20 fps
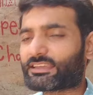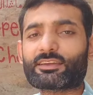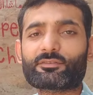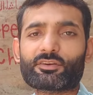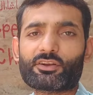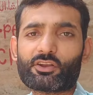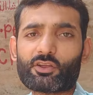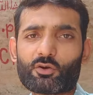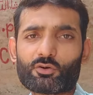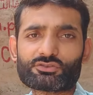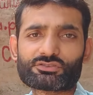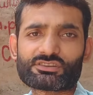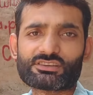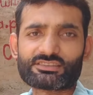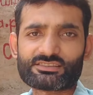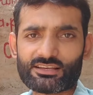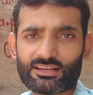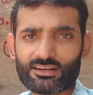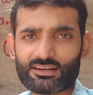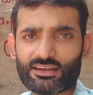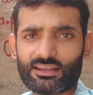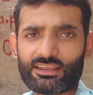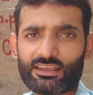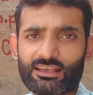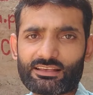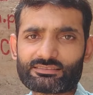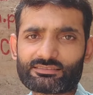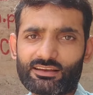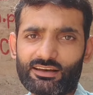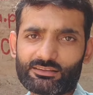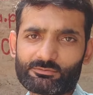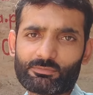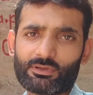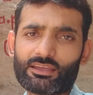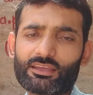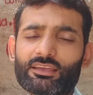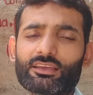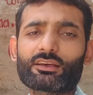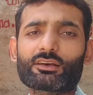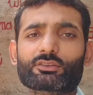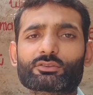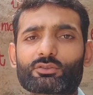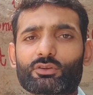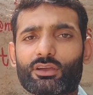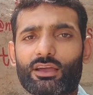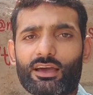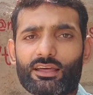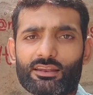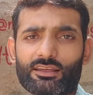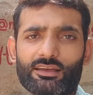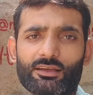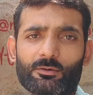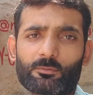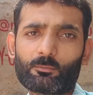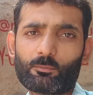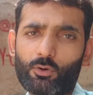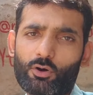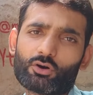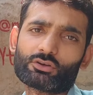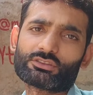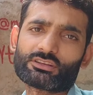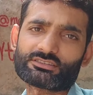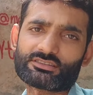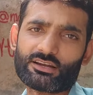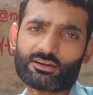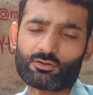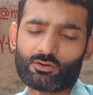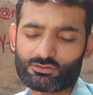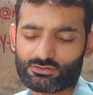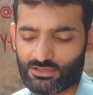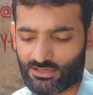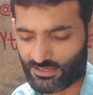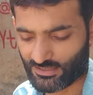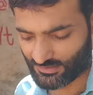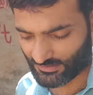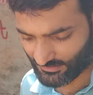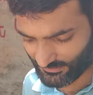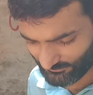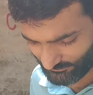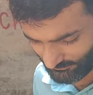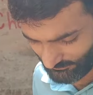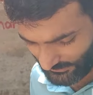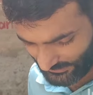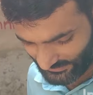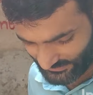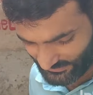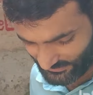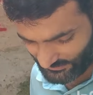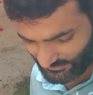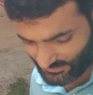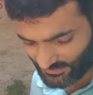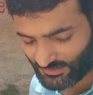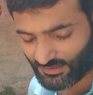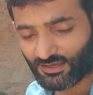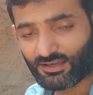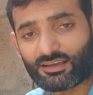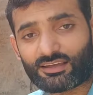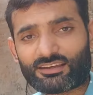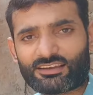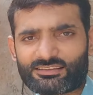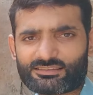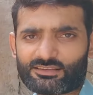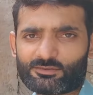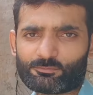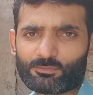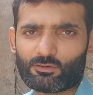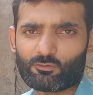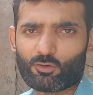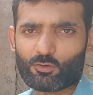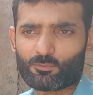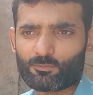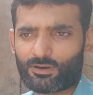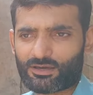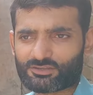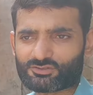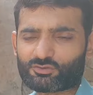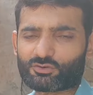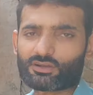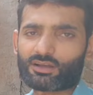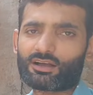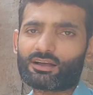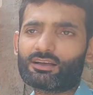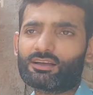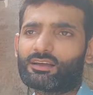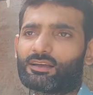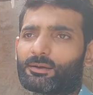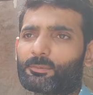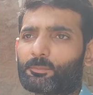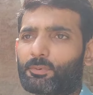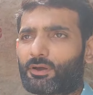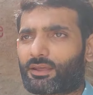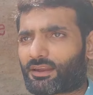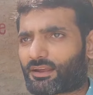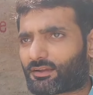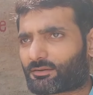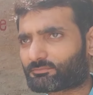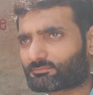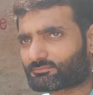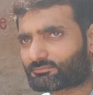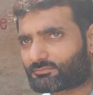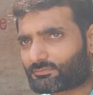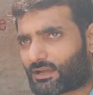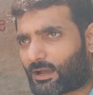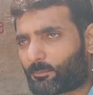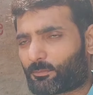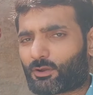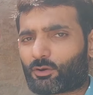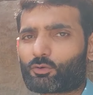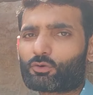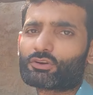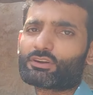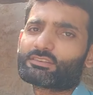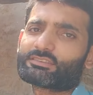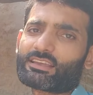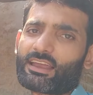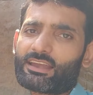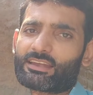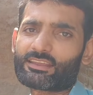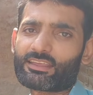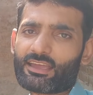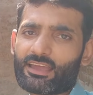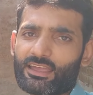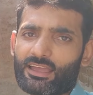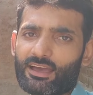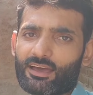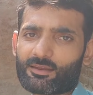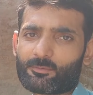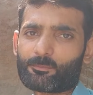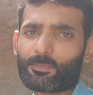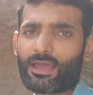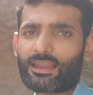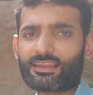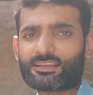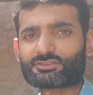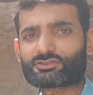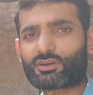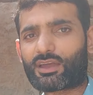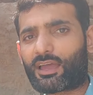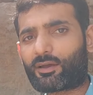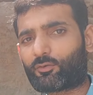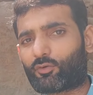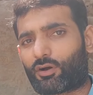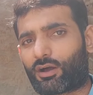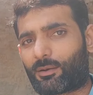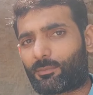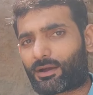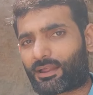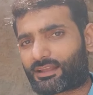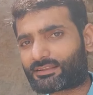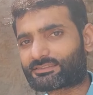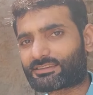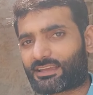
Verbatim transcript: हैं ये वीडियो उसकी चल रही है साथ में तो यार बहुत अच्छा डॉग था यार बस रीज़न पे वो मर चुका फिर हमने खुद डिसाइड किया यार पहले जो है वो हमारा